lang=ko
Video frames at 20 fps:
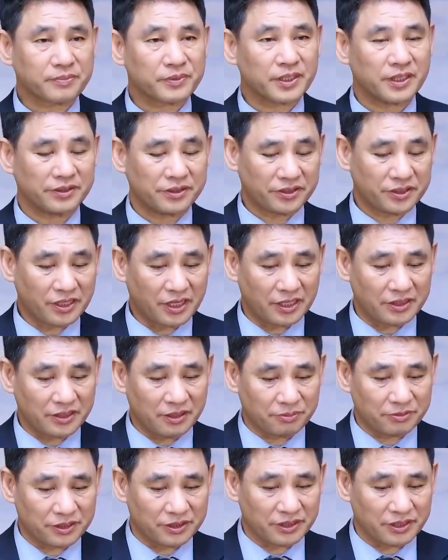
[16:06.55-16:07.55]
시간이
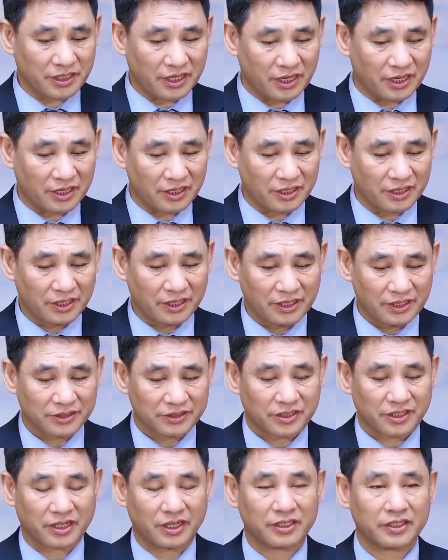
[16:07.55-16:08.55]
없으니까
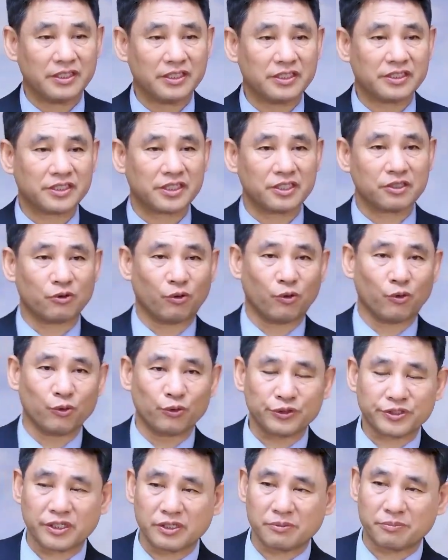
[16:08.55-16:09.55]
제가 1절과
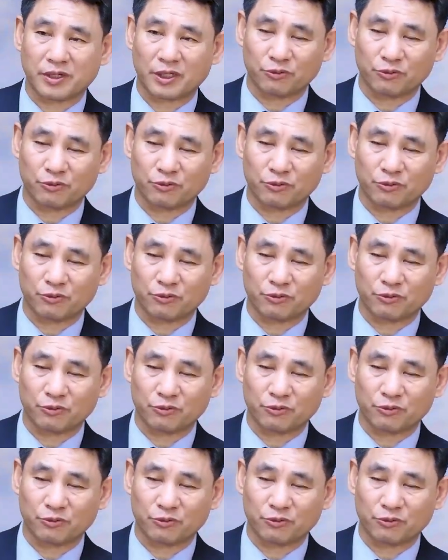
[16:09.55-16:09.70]
5절만